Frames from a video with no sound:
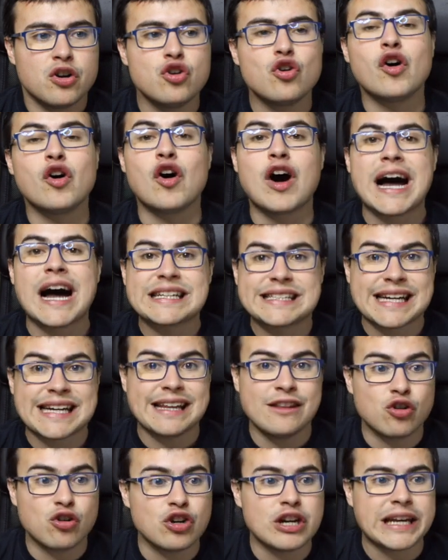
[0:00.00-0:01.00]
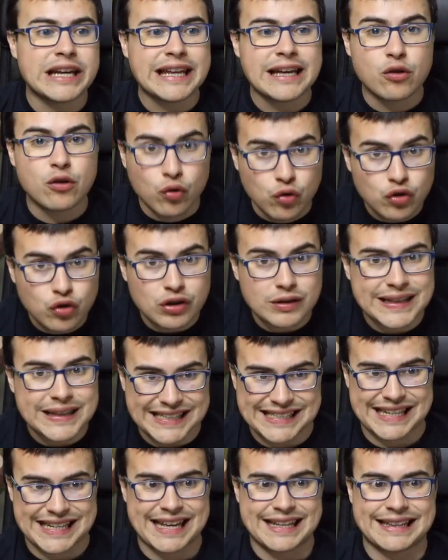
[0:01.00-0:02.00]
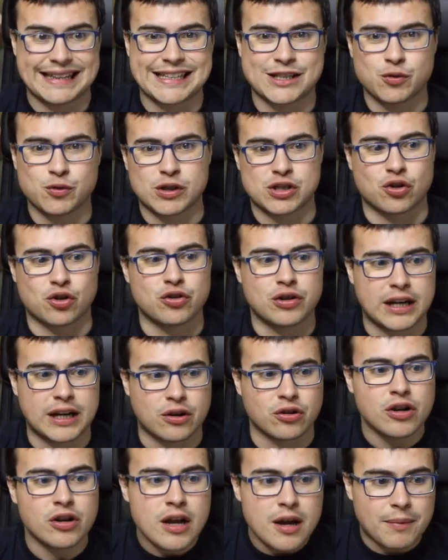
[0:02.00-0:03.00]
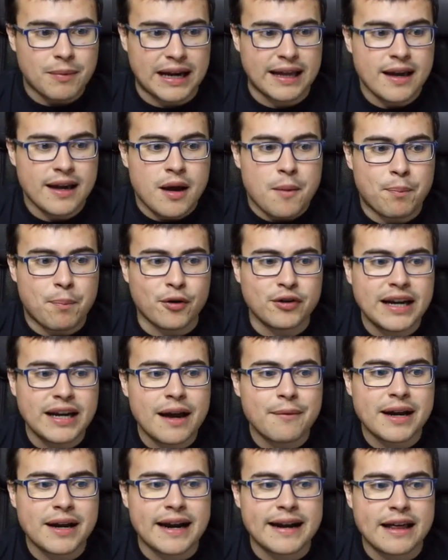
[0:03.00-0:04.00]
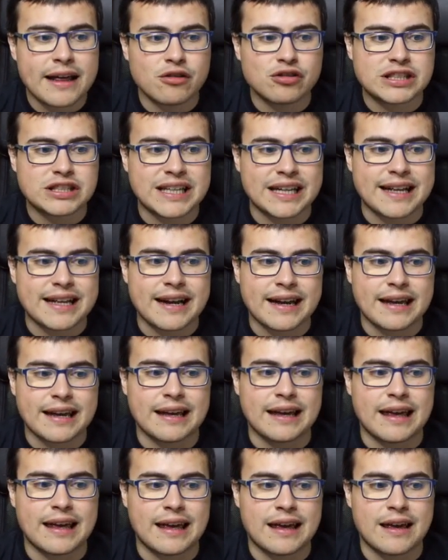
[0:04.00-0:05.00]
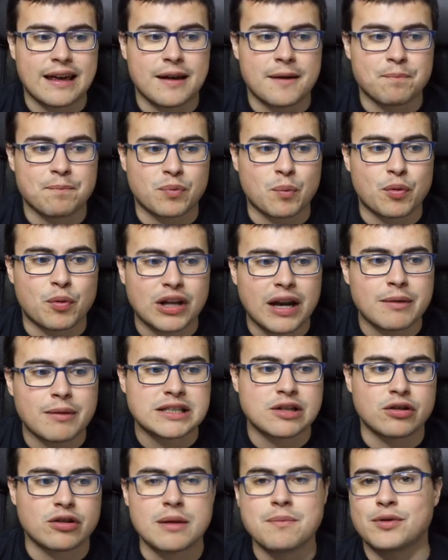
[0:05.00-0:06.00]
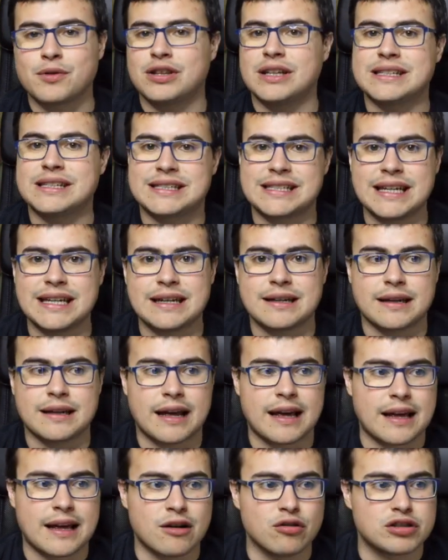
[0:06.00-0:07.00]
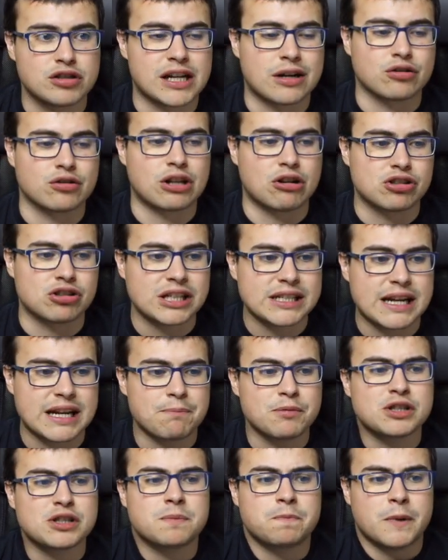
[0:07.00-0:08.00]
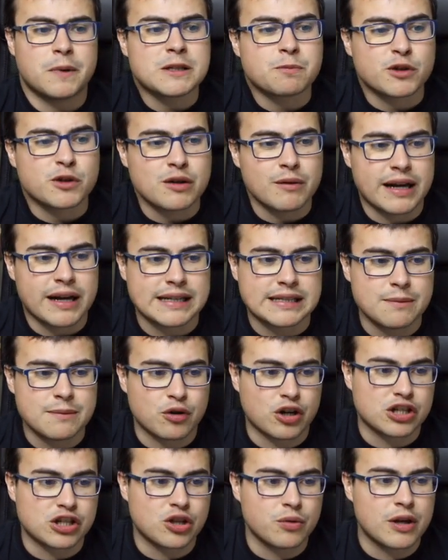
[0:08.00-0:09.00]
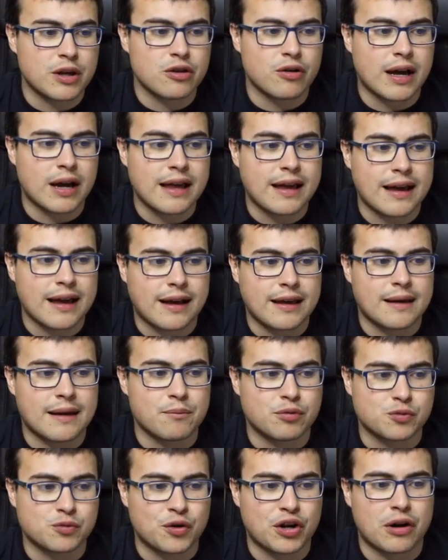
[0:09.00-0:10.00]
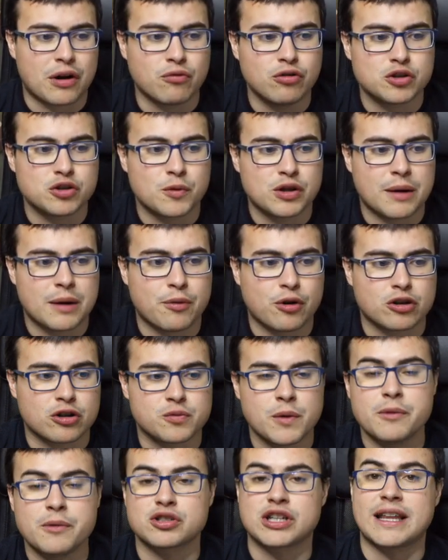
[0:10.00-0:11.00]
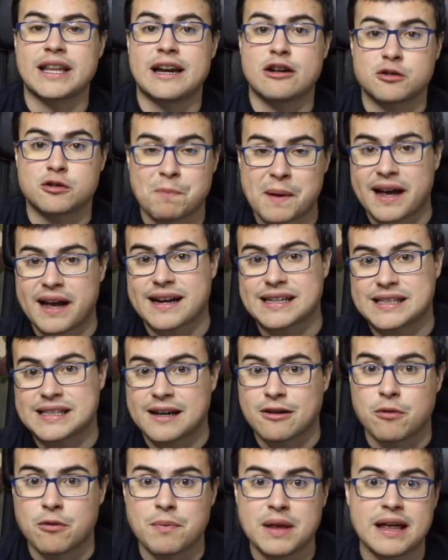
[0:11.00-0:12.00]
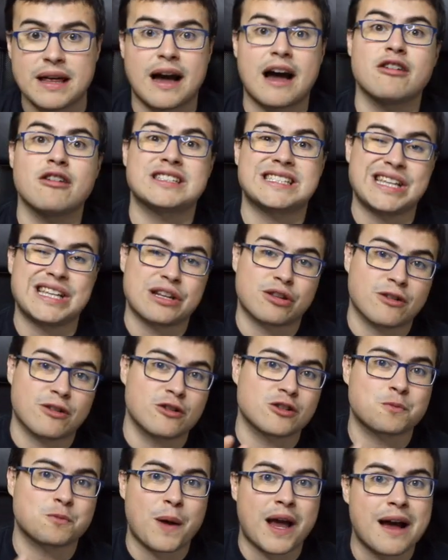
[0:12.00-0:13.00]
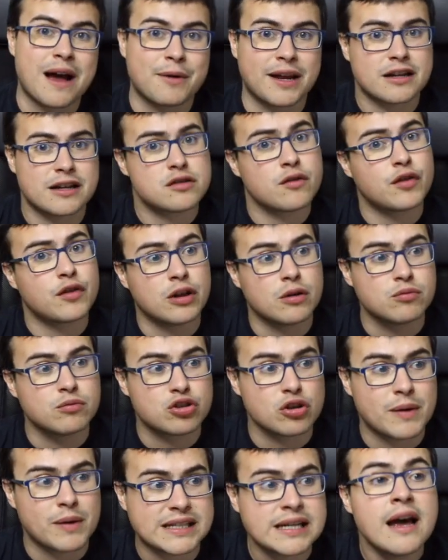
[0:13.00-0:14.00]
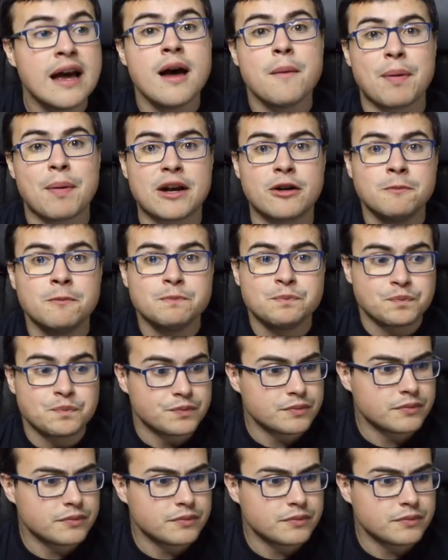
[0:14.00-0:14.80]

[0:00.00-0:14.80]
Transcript: no ha salido ningún Tesla de su escondrijo, ¿vale? ¿Podría haber ganado este ataque, eh, podría haber sido 100% sin eh, luchar contra los Tesla? Pues es posible que sí, porque estoy viendo ahí que quedan, pues bueno, algunos montapuercos vivos, quedan los peca que están con vida, ahora es cierto que los peca habrían sufrido mucho más, pero